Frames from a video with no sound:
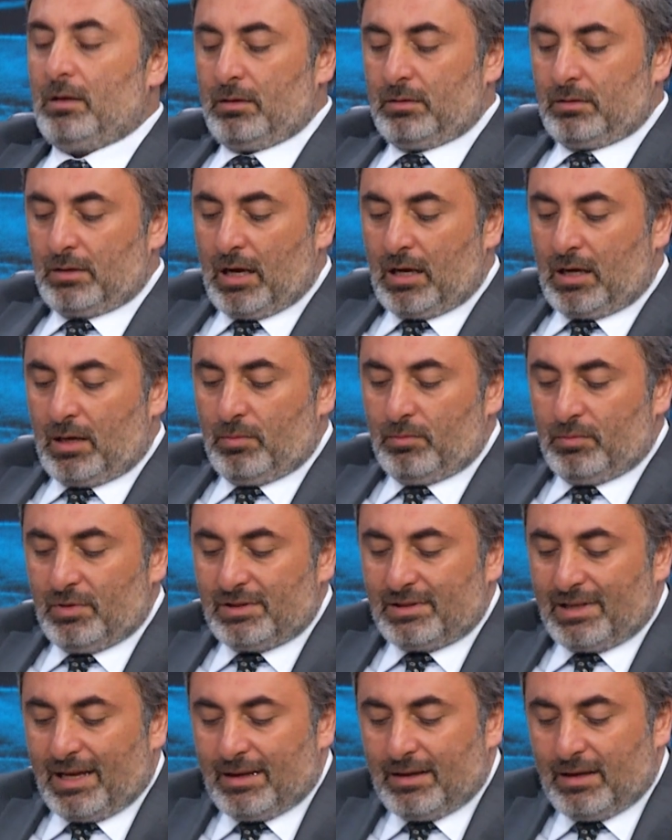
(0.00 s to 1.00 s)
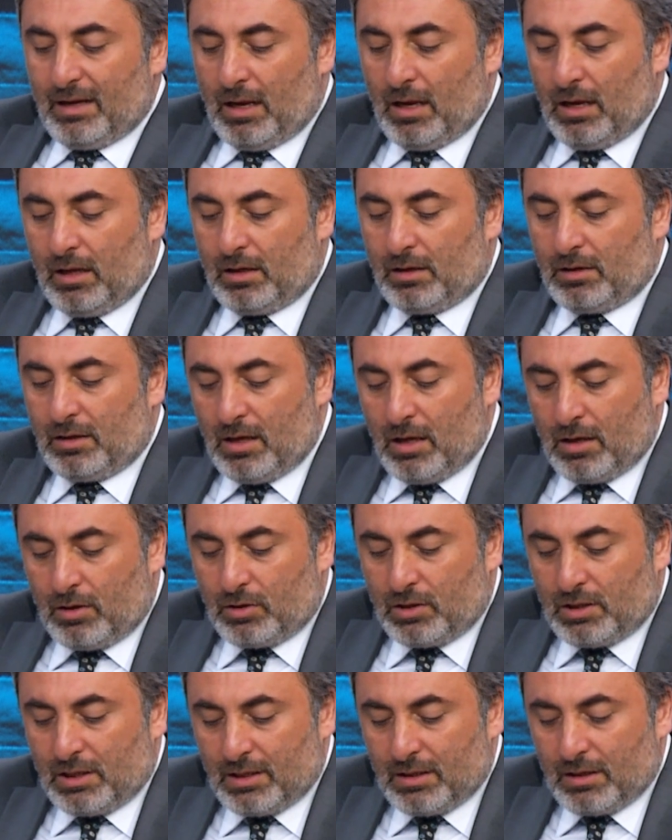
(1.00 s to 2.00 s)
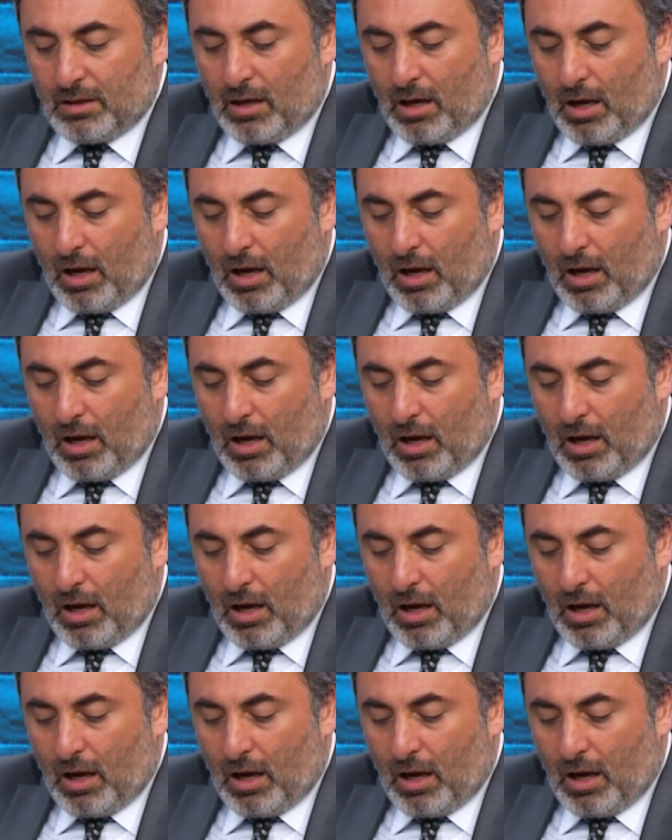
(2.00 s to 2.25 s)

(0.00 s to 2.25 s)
takımımızdan ilk, İlkin